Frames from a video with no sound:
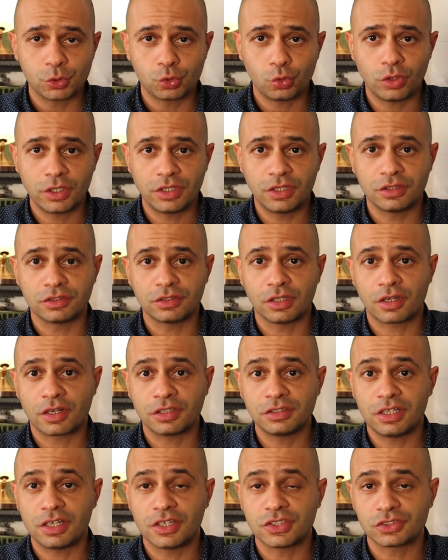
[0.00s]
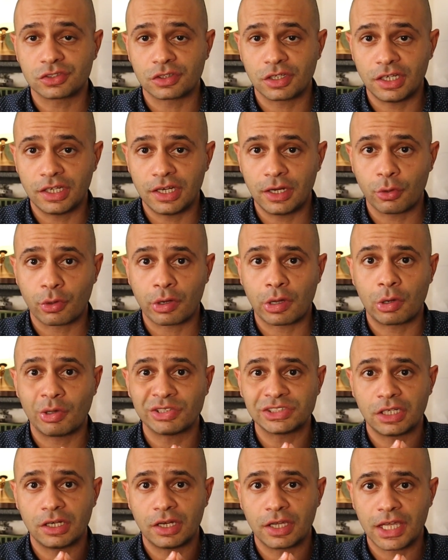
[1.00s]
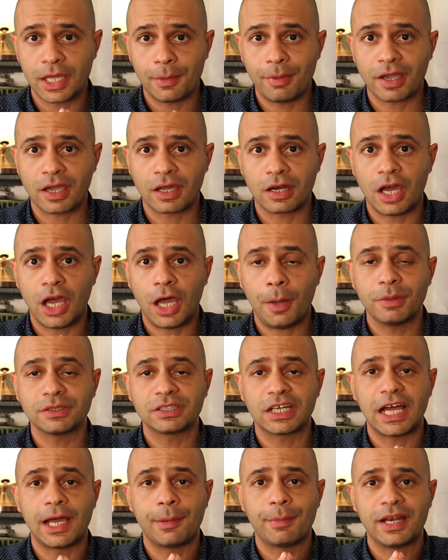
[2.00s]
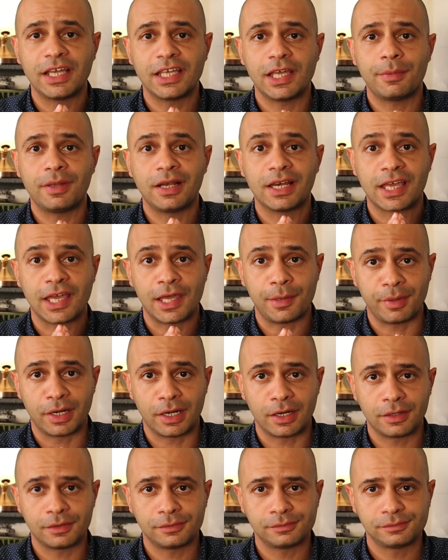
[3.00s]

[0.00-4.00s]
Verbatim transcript: بتقول ان الطيران الاسرائيلي لو كان وصل للجبهه كان احبط العمليه بالكامل